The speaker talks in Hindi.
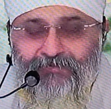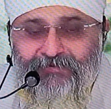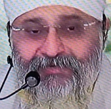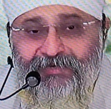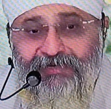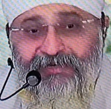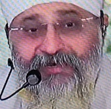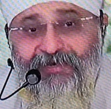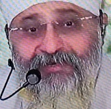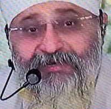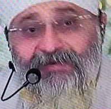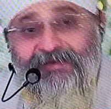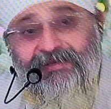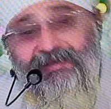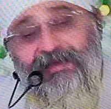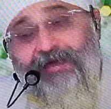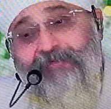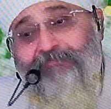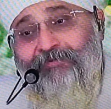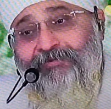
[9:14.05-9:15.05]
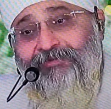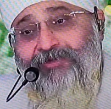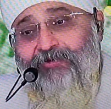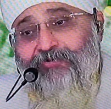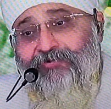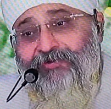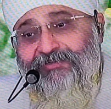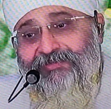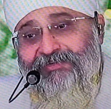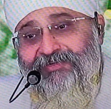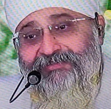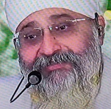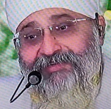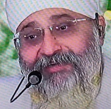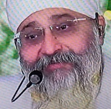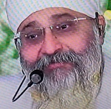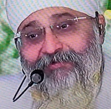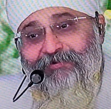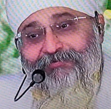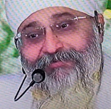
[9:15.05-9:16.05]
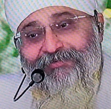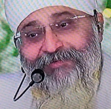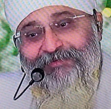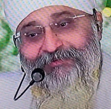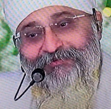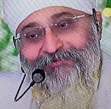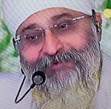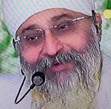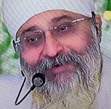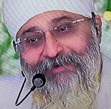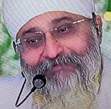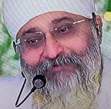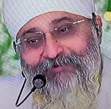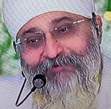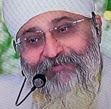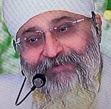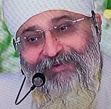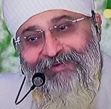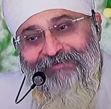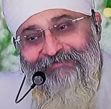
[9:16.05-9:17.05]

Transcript: सेठ कहने लगे नहीं आप बताओ कितना चाहिए मैं उतना दूंगा आपको पहले